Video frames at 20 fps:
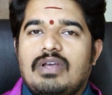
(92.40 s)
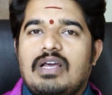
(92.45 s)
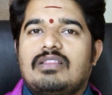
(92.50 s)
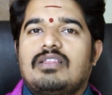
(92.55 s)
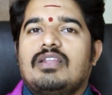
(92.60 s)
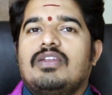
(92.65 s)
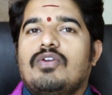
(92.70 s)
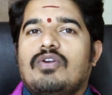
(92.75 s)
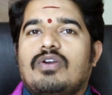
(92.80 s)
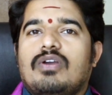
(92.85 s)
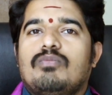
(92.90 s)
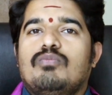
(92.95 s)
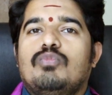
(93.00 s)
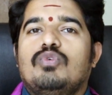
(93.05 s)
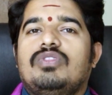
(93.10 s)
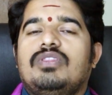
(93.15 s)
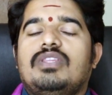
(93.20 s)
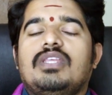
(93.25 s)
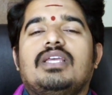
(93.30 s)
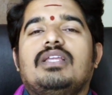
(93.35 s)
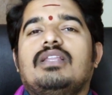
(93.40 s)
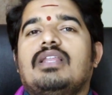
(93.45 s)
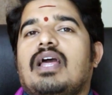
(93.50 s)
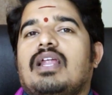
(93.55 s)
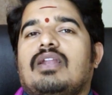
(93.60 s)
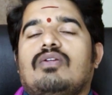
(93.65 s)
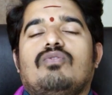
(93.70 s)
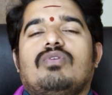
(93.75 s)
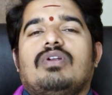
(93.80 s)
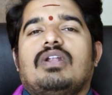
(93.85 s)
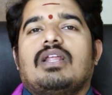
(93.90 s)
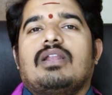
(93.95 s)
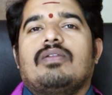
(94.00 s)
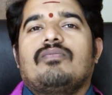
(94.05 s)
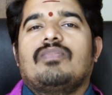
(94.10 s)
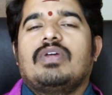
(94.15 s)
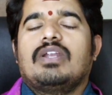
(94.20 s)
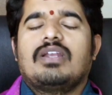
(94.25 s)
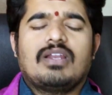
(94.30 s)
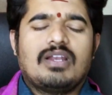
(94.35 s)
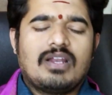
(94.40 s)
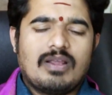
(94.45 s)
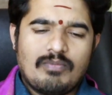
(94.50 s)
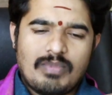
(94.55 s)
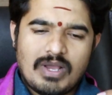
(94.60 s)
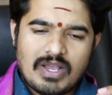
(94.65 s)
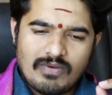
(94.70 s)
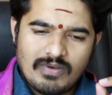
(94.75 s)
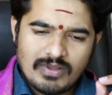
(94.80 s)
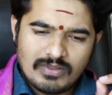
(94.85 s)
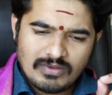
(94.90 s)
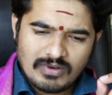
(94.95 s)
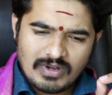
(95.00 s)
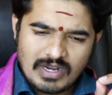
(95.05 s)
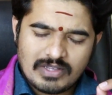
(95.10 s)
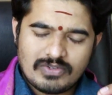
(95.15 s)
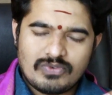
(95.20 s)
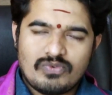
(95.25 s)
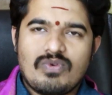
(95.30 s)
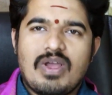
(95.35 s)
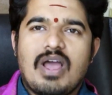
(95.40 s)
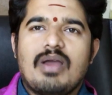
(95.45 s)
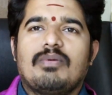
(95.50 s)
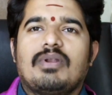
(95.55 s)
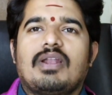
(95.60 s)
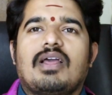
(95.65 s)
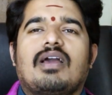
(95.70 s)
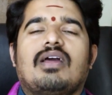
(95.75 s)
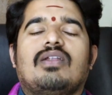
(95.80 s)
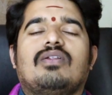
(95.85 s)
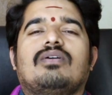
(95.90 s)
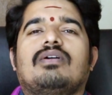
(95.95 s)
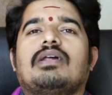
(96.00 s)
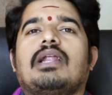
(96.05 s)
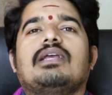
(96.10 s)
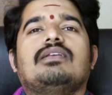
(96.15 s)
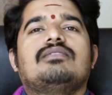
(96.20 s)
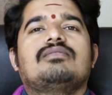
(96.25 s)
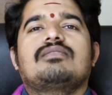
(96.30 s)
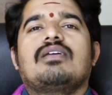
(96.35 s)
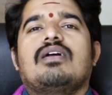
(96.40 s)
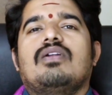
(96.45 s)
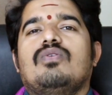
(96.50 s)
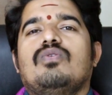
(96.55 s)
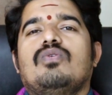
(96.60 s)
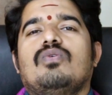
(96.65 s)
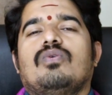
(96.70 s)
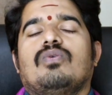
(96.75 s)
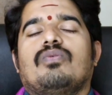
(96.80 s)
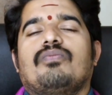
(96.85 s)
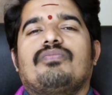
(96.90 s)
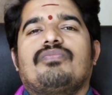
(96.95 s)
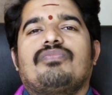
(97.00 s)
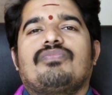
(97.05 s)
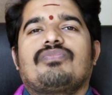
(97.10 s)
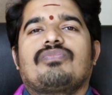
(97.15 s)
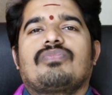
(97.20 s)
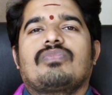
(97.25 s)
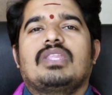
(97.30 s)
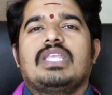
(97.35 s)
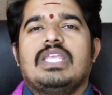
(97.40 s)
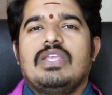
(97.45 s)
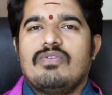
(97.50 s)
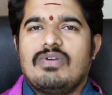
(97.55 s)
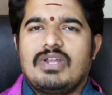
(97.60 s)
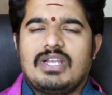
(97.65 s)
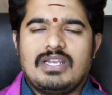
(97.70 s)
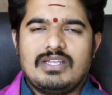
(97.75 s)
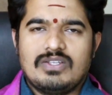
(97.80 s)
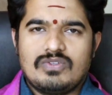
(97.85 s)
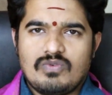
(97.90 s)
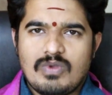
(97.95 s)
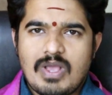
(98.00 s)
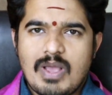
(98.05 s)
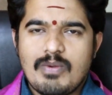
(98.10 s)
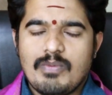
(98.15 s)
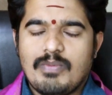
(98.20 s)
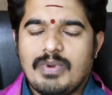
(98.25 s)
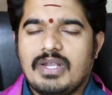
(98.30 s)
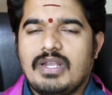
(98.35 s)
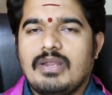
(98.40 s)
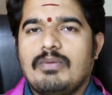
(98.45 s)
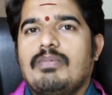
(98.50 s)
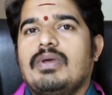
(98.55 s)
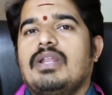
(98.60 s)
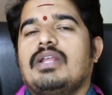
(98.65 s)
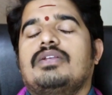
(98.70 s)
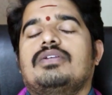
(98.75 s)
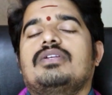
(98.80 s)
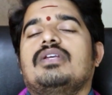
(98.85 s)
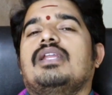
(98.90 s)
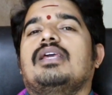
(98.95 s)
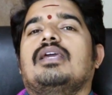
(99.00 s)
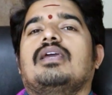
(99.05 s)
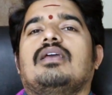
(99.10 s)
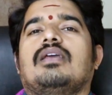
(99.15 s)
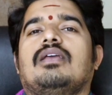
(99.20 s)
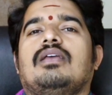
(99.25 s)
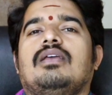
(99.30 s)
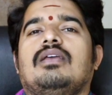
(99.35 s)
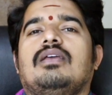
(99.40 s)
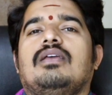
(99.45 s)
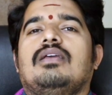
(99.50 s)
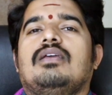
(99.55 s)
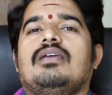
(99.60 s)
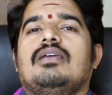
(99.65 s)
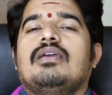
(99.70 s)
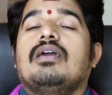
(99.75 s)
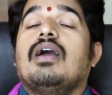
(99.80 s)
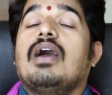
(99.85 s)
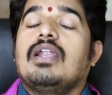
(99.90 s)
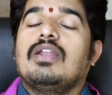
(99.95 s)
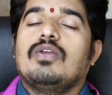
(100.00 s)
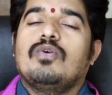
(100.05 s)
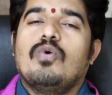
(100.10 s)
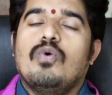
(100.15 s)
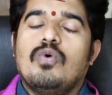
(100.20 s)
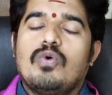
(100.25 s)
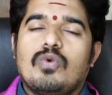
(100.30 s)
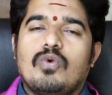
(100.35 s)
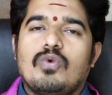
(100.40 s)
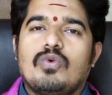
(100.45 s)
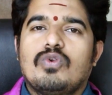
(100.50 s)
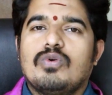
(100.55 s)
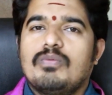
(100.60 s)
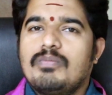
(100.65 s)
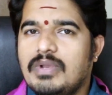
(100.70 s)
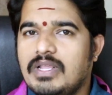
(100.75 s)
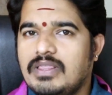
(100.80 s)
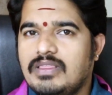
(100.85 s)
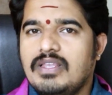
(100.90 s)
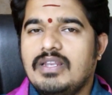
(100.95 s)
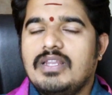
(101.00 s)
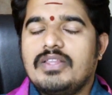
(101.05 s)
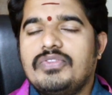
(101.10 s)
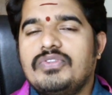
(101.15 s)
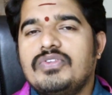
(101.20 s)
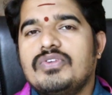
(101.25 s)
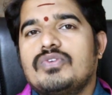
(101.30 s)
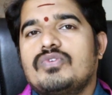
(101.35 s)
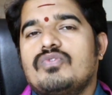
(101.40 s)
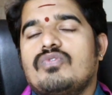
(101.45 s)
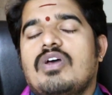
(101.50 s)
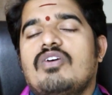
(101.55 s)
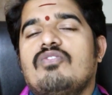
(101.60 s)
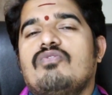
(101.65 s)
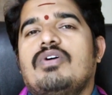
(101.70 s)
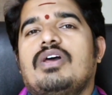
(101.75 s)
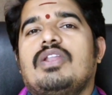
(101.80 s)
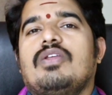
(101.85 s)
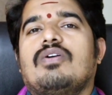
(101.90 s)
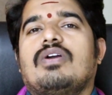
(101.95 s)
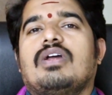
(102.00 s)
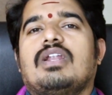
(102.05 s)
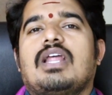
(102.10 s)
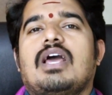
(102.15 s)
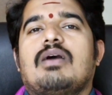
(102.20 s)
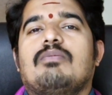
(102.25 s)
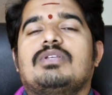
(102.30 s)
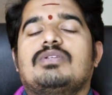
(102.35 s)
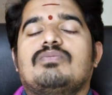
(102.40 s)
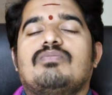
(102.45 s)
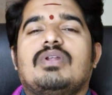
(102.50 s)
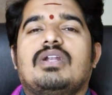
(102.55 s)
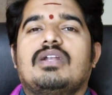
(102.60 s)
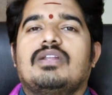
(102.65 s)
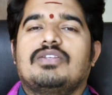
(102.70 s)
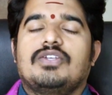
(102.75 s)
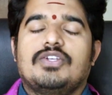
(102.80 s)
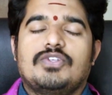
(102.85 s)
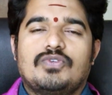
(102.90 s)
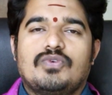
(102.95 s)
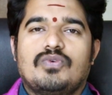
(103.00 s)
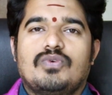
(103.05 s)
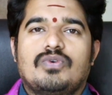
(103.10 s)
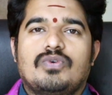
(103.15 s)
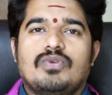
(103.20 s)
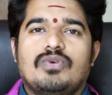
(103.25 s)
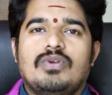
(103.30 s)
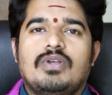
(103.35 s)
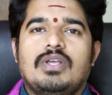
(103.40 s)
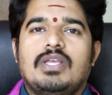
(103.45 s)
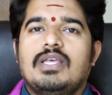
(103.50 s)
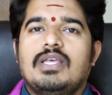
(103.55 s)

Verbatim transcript: అతని యొక్క బుద్ధి జ్ఞానం ఉండాలి అంటే నా భగవంతుడు నాకు స్వామి నాకు అనుగ్రహిస్తాడు ఇవన్నీ స్వామి పెట్టే పరీక్షలే అని కోరుకుంటూ ప్రతినిత్యం స్వామివారి యొక్క నామస్మరణ చేసుకుంటూ